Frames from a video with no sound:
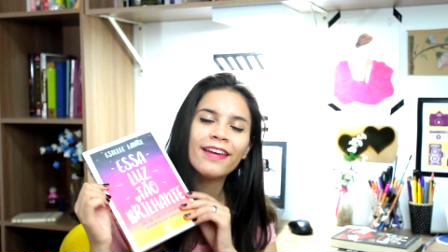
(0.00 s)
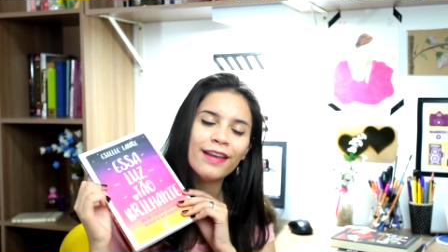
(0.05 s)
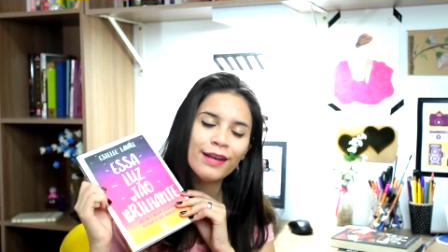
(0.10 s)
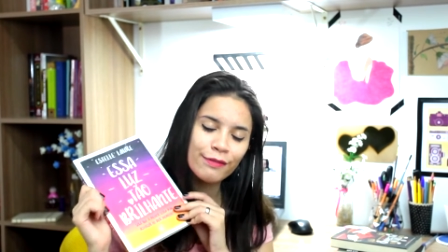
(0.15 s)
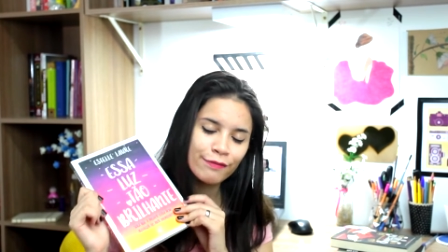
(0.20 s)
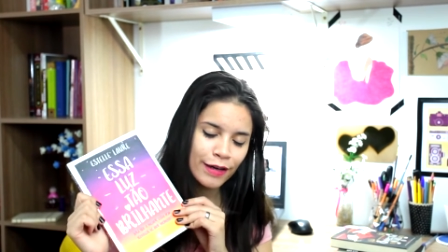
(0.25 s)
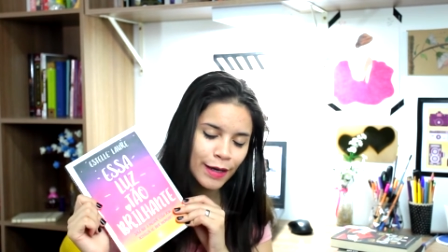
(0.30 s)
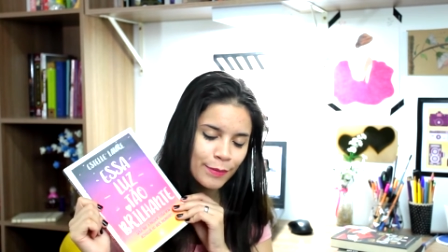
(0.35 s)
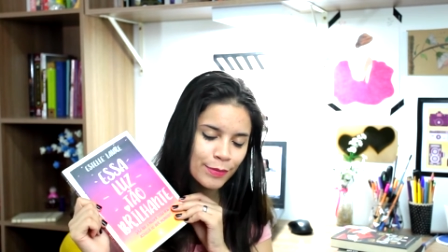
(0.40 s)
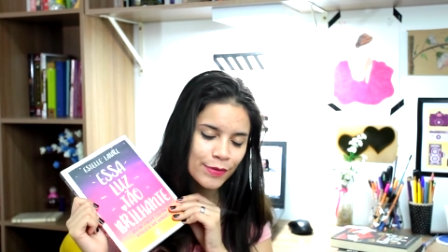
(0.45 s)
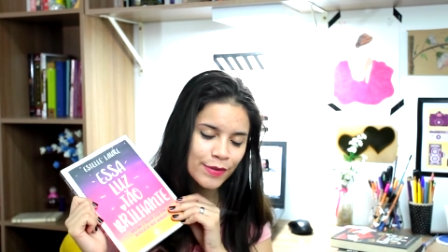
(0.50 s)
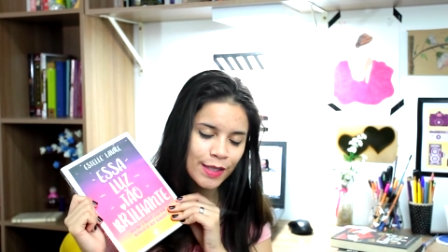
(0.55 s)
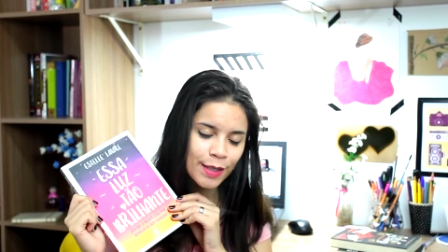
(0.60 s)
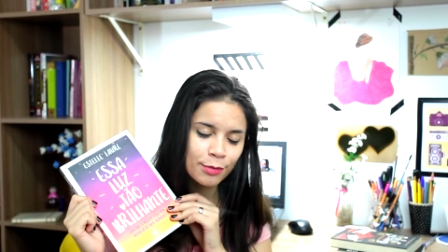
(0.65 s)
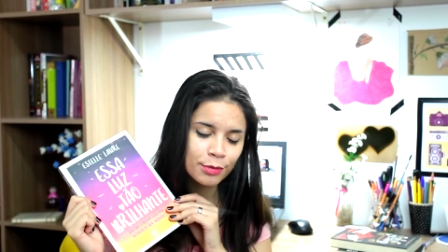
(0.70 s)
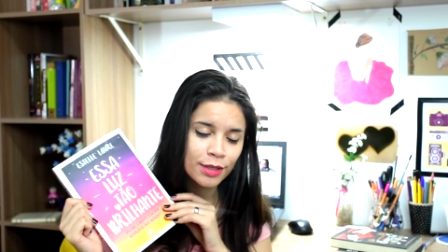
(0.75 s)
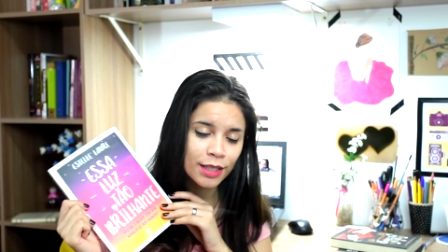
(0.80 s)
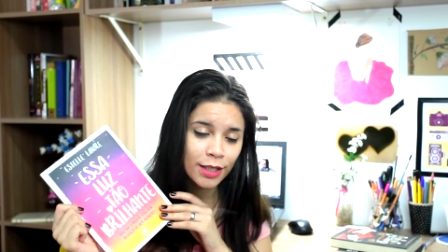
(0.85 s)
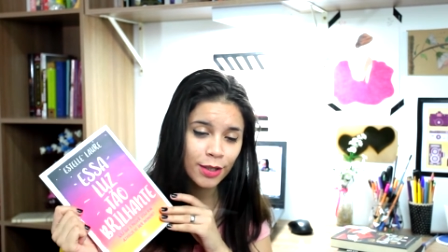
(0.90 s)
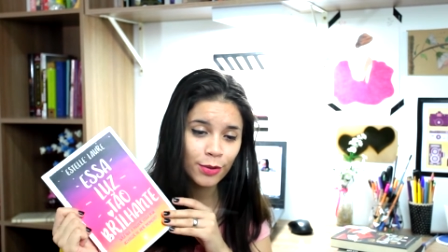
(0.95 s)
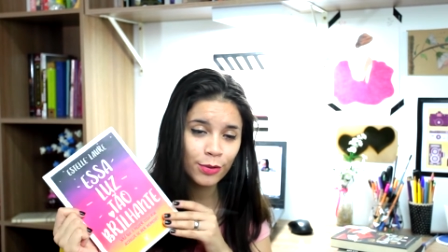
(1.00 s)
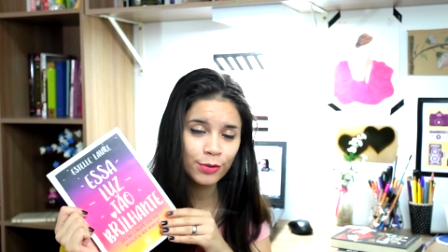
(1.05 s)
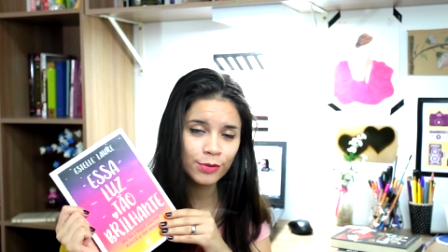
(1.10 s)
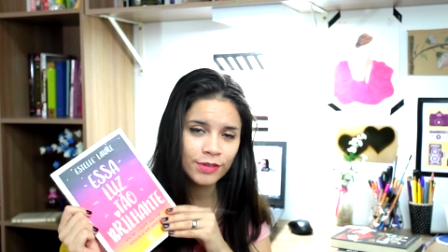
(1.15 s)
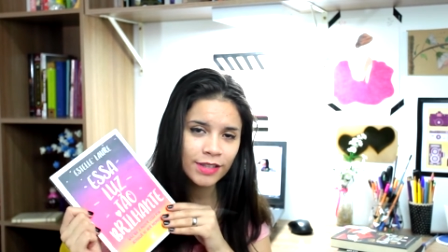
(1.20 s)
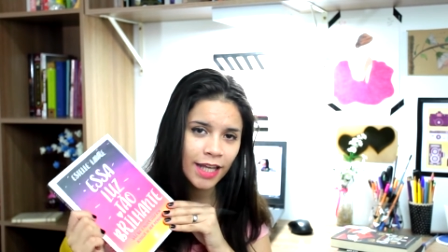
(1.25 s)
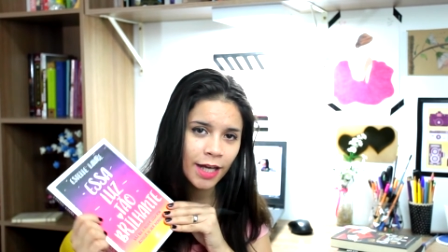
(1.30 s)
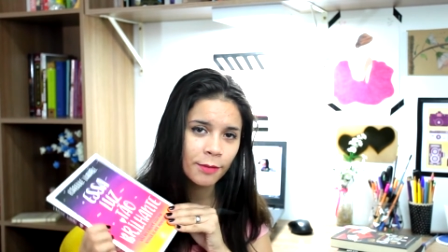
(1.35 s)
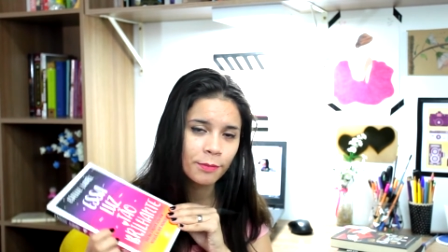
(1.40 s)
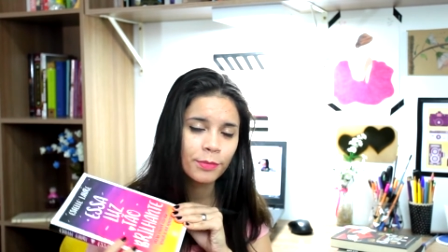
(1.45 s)
ele vai para o sebo daqui a algum
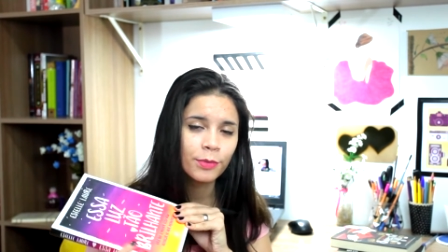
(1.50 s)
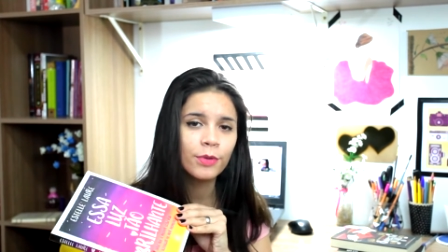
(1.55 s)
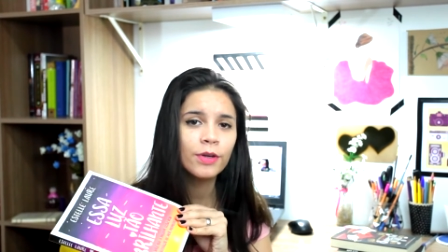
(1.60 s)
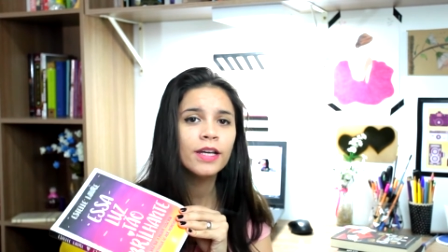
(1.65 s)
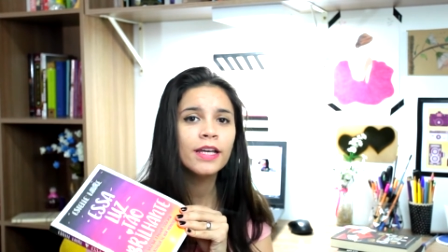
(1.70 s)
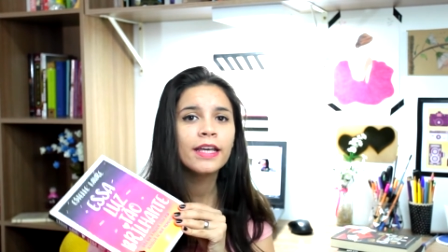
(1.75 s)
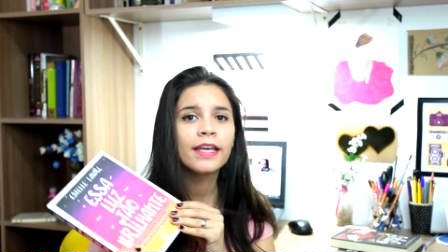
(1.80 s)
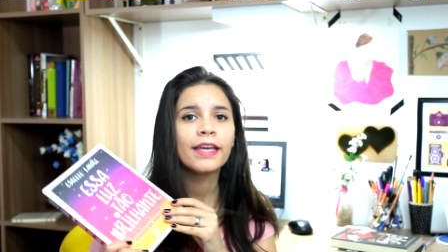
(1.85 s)
tempo.